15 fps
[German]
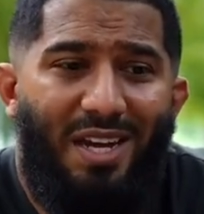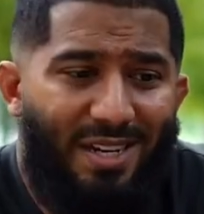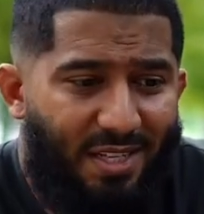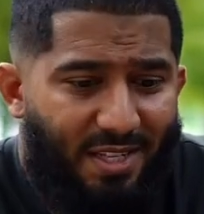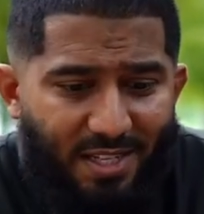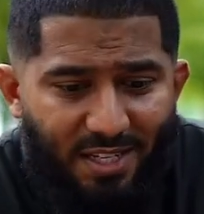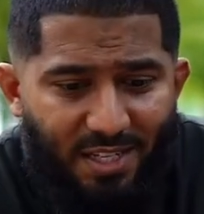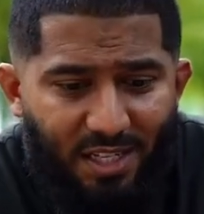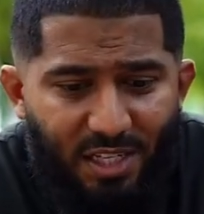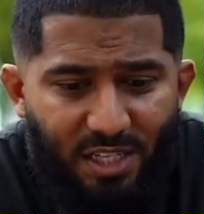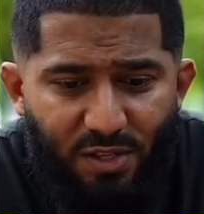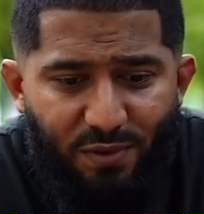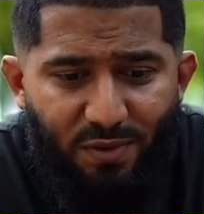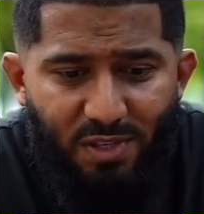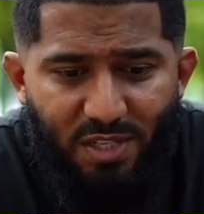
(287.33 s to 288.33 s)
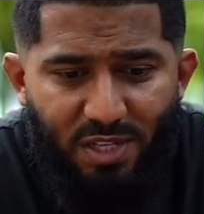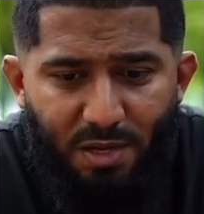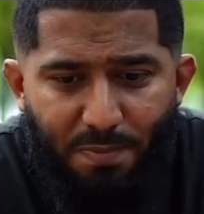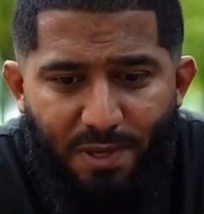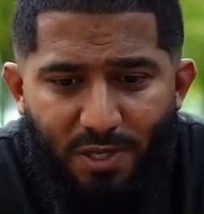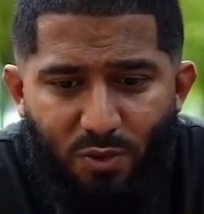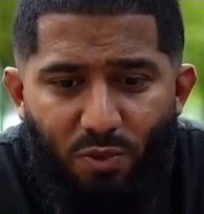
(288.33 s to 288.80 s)
Dass ich nichts von dieser
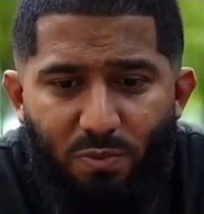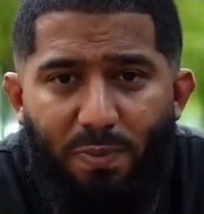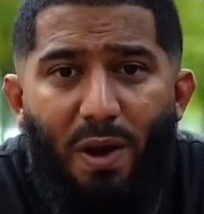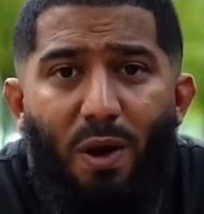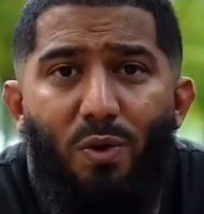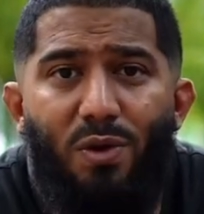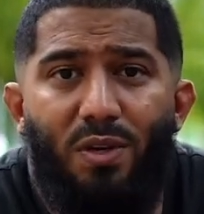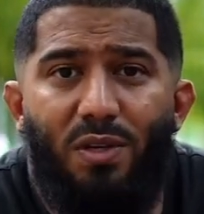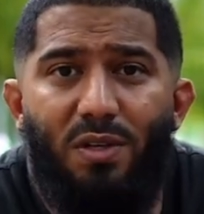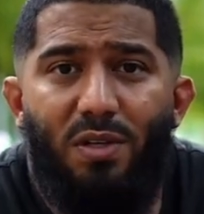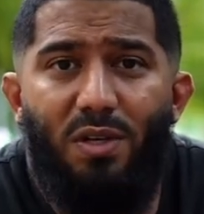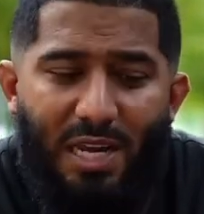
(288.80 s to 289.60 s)
Person brauche.